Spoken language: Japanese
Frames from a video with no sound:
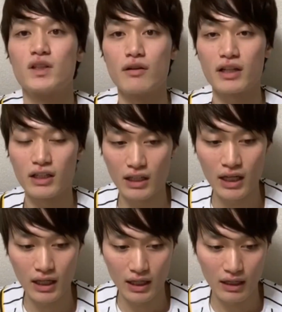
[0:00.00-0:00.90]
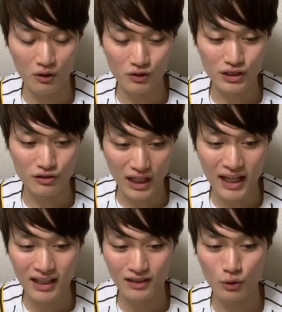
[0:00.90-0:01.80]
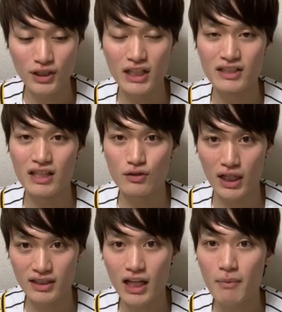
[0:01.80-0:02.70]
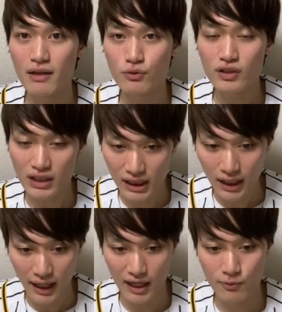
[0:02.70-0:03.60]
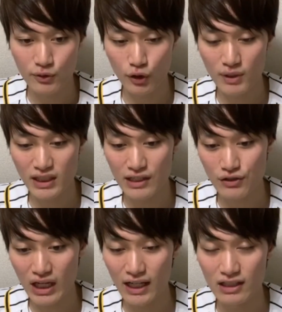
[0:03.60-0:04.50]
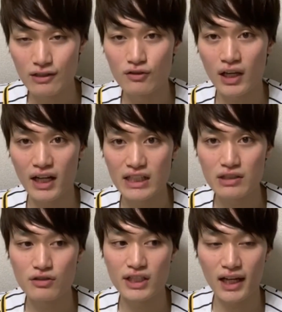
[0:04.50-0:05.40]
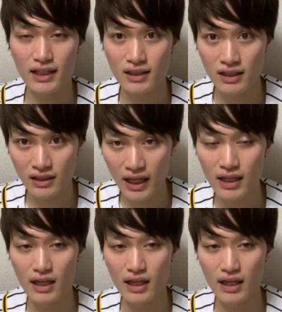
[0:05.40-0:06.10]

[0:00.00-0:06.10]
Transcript: というわけでね、えー、本日ね、鳥谷選手がスタメン復帰、えー、福留選手がにぐんからいちぐんに上がってきて、